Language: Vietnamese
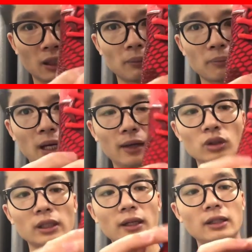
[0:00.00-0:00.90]
là mềm mại đôi
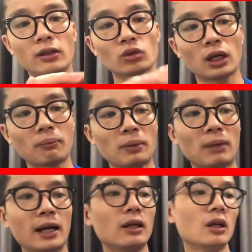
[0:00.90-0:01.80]
giày này đi rất là mềm
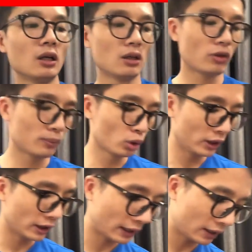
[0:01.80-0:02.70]
mại form đôi
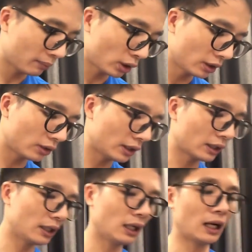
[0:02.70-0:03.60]
giày này thì mọi người có thể
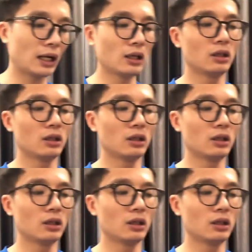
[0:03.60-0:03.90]
thấy là